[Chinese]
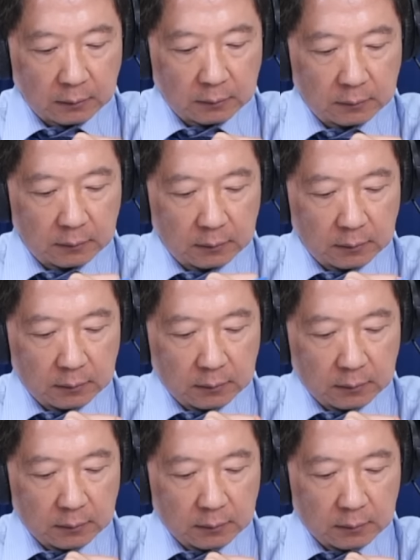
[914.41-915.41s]
万两千
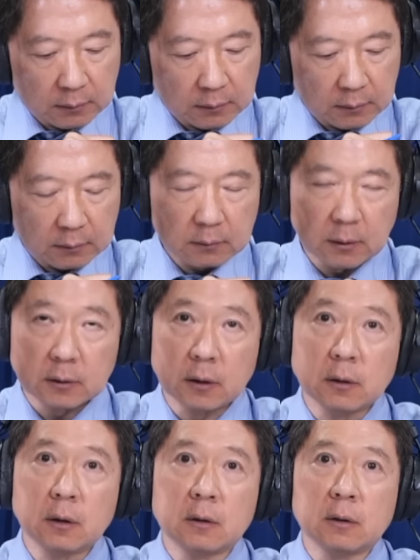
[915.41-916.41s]
二到两万。那今
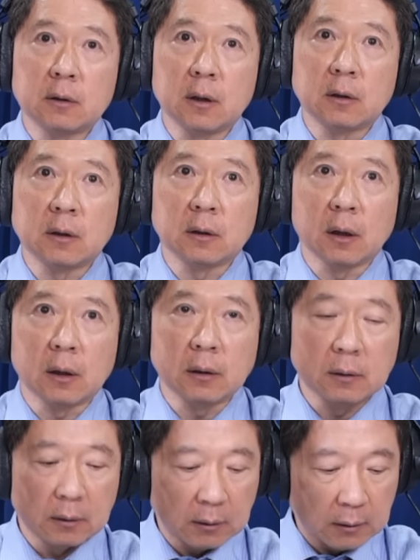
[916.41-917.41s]
天已经接近六百
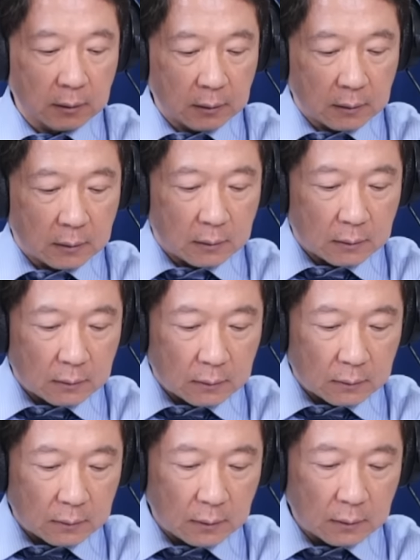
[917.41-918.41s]
多，其实其实已
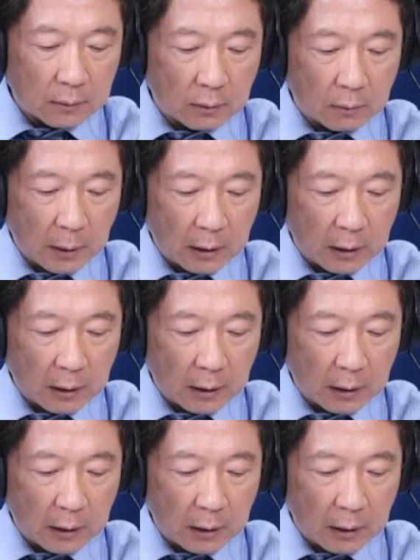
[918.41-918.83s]
经今天收盘